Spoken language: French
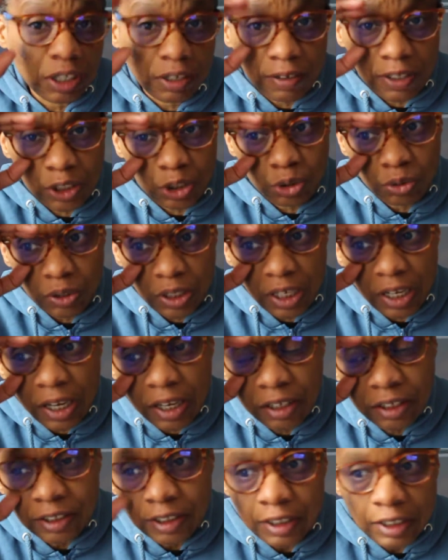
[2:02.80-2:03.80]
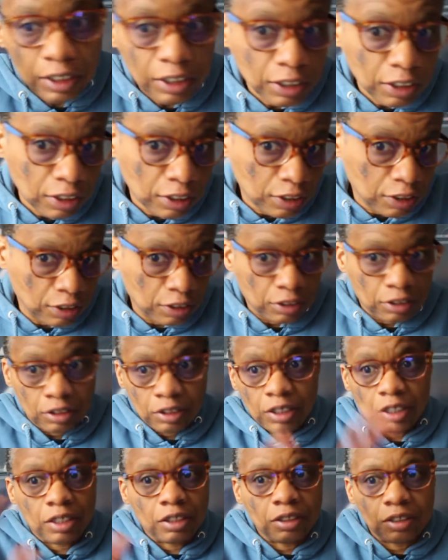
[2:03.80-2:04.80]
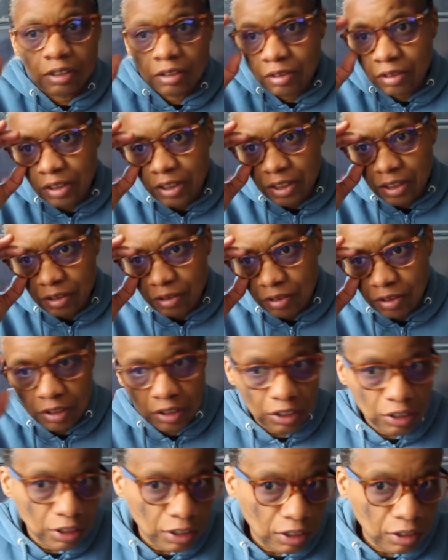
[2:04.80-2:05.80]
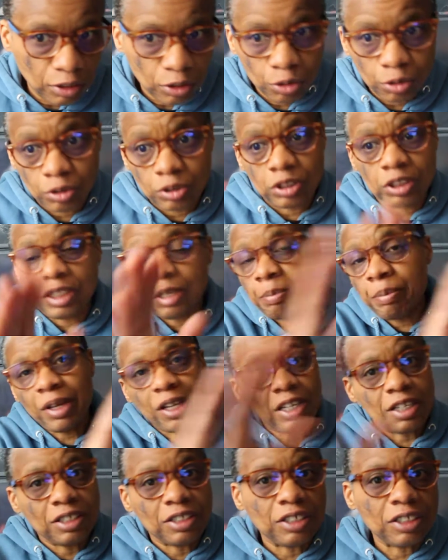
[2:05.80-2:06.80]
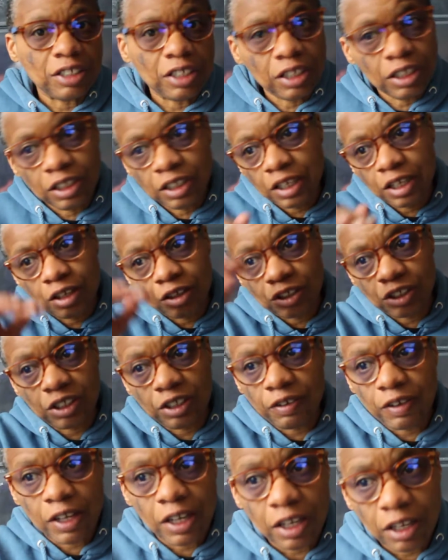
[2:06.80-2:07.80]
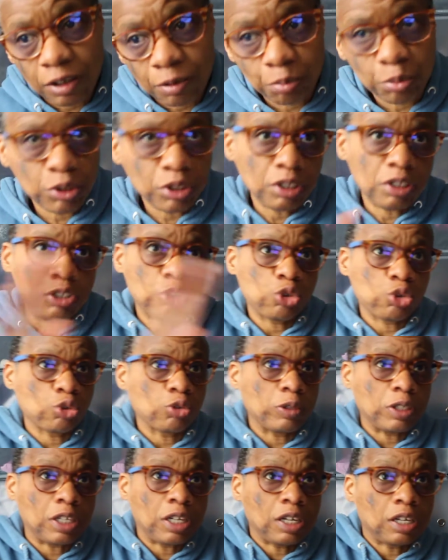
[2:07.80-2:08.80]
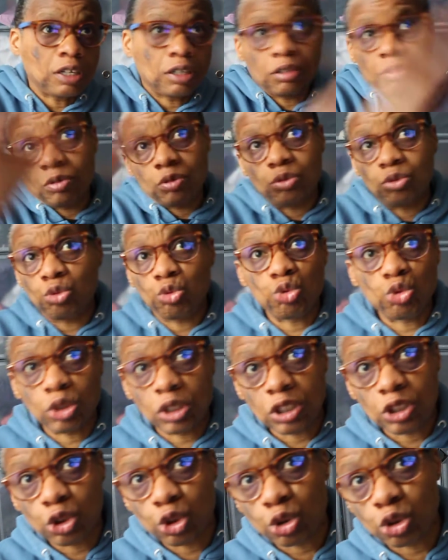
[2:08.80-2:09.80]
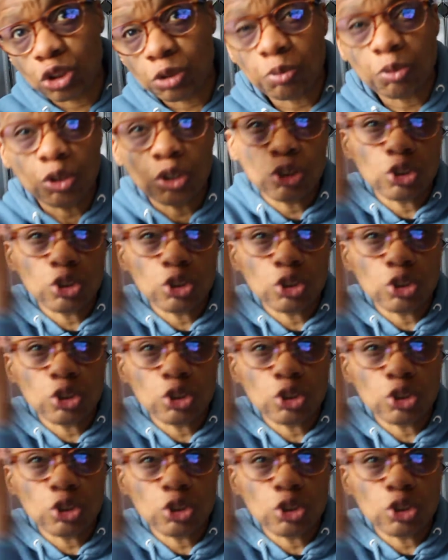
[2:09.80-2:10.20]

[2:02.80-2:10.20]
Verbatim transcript: avec, euh, voilà. Euh, ok. Il n'y a pas que les dîners, il y a ce qui va puis les gens, voilà, toujours les gens qui meurent,